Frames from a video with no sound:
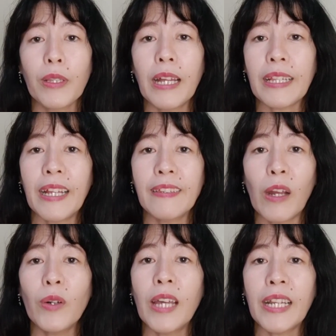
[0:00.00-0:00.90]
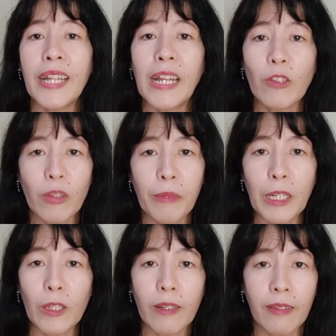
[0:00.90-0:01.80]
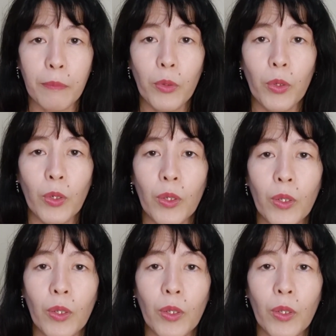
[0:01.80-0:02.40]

yang tidak jauh dari Danau Seminole tersebut.